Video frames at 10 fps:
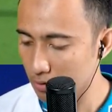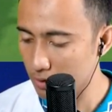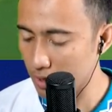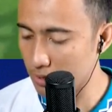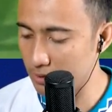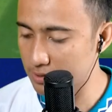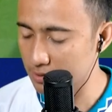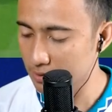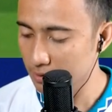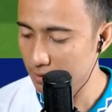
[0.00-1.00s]

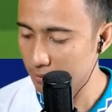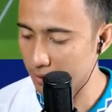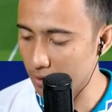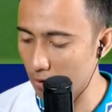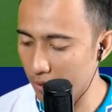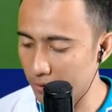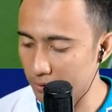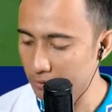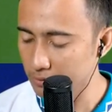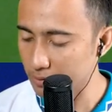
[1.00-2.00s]
Nice. Michael Owen,
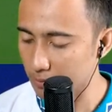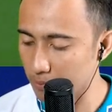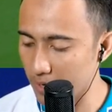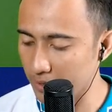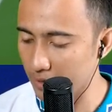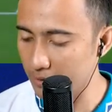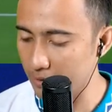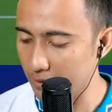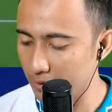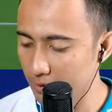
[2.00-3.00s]
terbaik
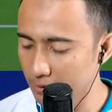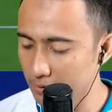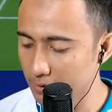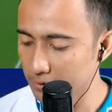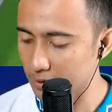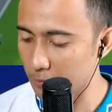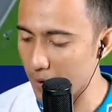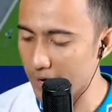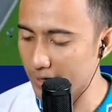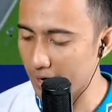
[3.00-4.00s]
Anda.
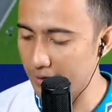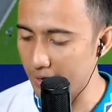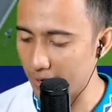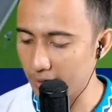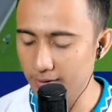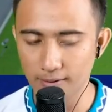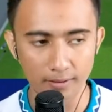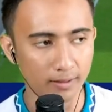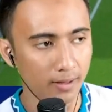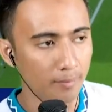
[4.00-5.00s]
Terbaik Anda.
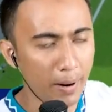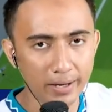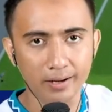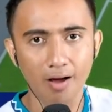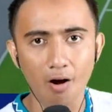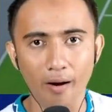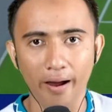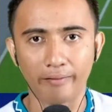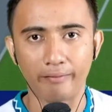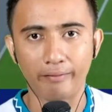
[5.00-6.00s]
Michael Owen.